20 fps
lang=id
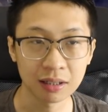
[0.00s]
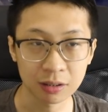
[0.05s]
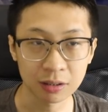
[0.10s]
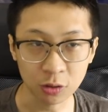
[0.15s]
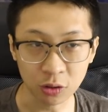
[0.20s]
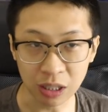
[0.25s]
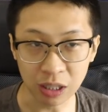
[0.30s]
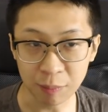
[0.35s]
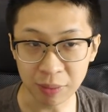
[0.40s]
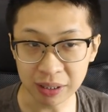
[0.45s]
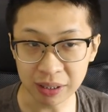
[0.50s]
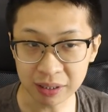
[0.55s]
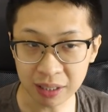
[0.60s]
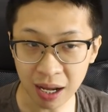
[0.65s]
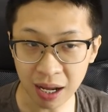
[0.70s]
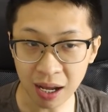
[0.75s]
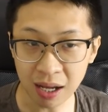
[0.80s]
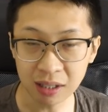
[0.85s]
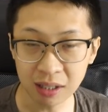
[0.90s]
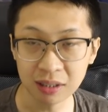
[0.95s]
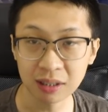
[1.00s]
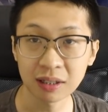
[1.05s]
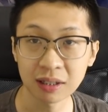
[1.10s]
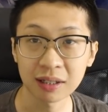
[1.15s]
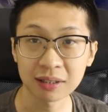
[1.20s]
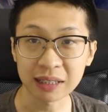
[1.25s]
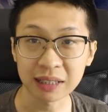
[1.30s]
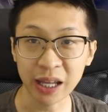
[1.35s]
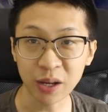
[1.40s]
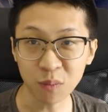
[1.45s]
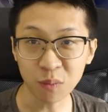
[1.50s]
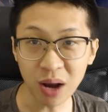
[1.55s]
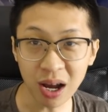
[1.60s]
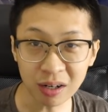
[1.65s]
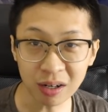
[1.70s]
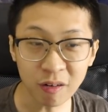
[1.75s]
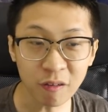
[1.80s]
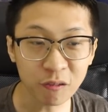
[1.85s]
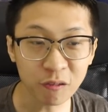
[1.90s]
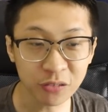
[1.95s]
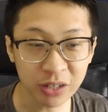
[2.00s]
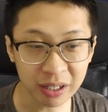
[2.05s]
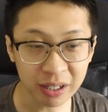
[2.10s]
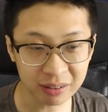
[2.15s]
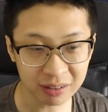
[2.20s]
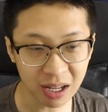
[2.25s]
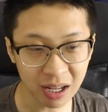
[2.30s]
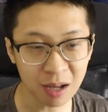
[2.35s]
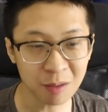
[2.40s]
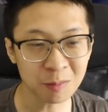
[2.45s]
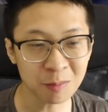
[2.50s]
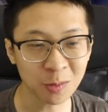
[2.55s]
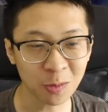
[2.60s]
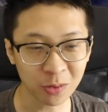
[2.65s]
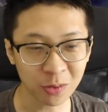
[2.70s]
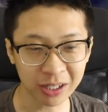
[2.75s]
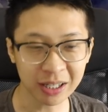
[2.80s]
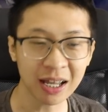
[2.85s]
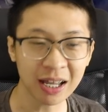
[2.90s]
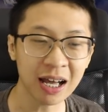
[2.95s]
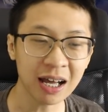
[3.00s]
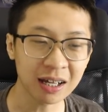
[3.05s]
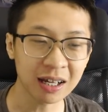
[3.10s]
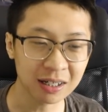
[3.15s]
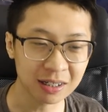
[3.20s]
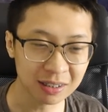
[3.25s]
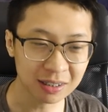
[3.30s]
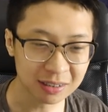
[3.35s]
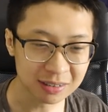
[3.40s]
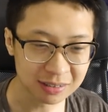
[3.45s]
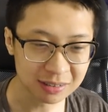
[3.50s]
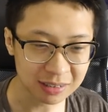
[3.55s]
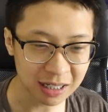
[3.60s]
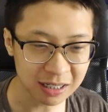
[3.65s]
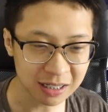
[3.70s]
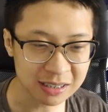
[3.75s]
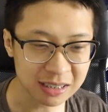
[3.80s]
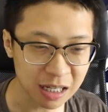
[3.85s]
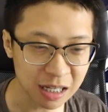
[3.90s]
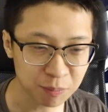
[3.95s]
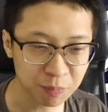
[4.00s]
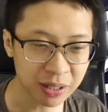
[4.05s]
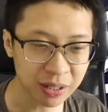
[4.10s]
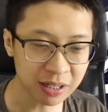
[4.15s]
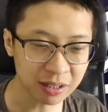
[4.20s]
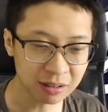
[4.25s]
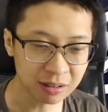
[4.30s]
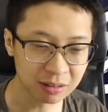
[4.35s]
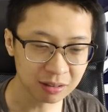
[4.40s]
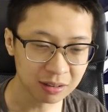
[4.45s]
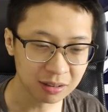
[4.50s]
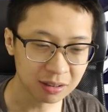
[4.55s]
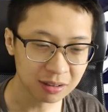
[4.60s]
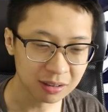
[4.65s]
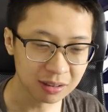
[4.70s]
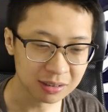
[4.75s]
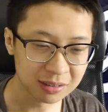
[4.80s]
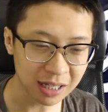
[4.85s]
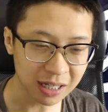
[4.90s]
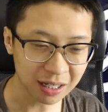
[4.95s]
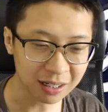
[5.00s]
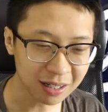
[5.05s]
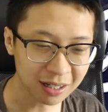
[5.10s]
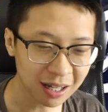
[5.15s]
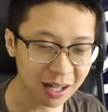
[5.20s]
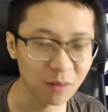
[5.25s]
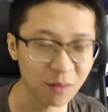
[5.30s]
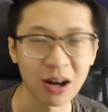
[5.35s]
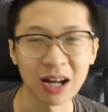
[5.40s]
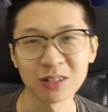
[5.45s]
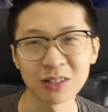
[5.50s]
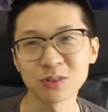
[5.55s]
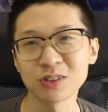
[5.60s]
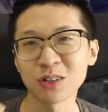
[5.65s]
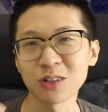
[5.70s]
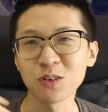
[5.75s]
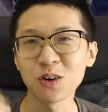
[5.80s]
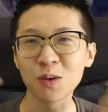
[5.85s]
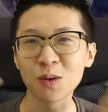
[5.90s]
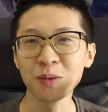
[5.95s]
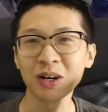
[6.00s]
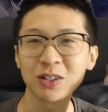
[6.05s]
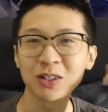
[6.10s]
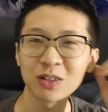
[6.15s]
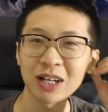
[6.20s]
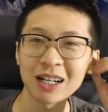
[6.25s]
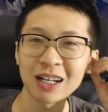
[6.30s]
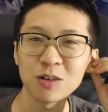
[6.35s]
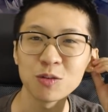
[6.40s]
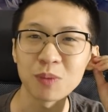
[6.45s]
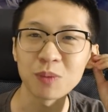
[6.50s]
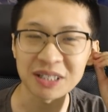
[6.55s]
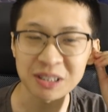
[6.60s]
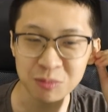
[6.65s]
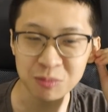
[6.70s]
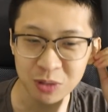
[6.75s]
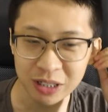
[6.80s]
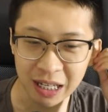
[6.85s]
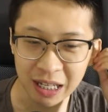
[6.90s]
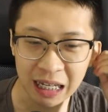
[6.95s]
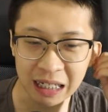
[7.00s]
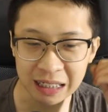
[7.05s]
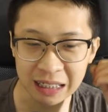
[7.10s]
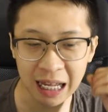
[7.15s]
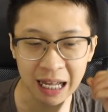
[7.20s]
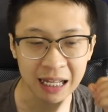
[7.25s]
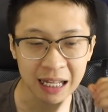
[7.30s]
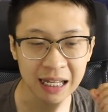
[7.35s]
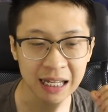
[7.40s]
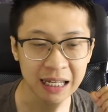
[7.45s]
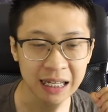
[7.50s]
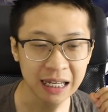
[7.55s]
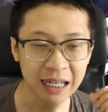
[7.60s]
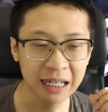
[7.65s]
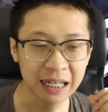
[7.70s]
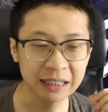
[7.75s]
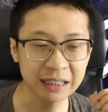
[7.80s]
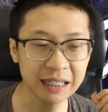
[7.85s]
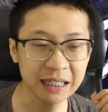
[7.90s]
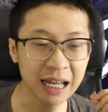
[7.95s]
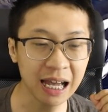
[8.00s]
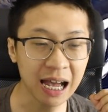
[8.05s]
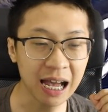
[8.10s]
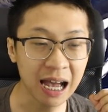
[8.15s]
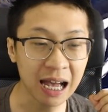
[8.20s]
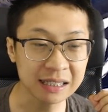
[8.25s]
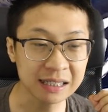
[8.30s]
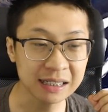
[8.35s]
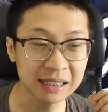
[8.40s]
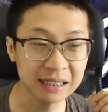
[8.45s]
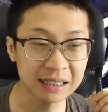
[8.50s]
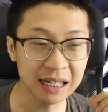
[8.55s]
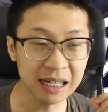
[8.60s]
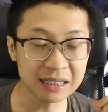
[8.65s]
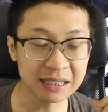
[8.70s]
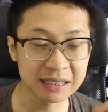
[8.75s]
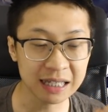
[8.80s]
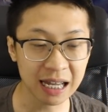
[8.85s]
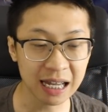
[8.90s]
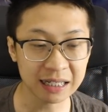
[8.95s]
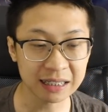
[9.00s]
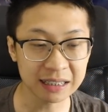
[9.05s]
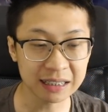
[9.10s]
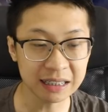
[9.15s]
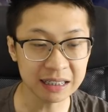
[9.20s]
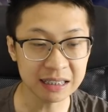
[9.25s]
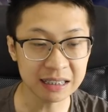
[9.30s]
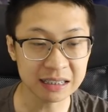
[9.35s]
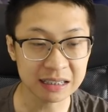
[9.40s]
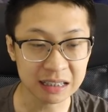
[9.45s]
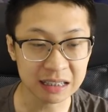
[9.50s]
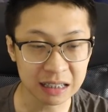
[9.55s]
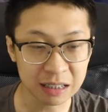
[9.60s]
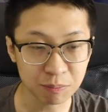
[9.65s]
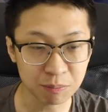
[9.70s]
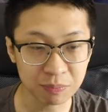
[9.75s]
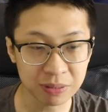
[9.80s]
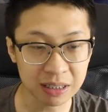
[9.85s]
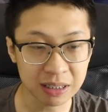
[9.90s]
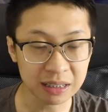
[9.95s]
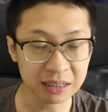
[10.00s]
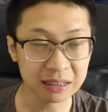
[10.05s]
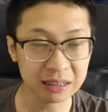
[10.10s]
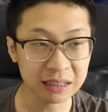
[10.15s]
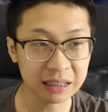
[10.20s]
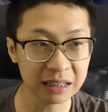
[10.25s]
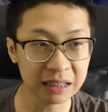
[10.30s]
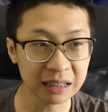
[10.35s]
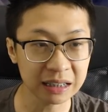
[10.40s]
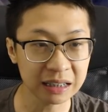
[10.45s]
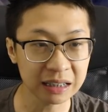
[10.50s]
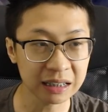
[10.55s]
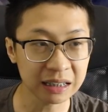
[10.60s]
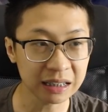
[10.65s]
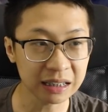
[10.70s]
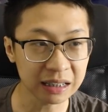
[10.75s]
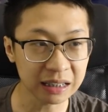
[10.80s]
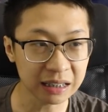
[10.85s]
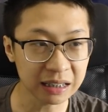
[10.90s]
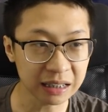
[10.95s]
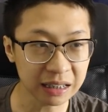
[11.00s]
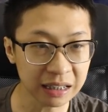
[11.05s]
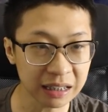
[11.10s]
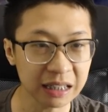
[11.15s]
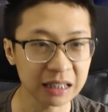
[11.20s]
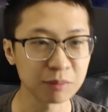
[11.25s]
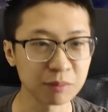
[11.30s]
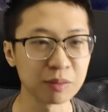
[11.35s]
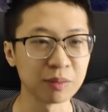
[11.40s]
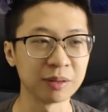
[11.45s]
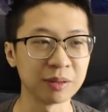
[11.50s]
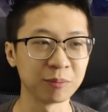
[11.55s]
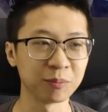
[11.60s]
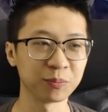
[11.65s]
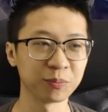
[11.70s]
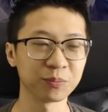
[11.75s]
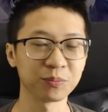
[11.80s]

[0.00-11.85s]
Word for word: North America, Taiwan, Vietnam, Korea, Chinese Taipei, China. Wah, susah gue ngomong gitu kalian lupa semua ya. Nah, intinya hasilnya jadi seperti ini, teman-teman.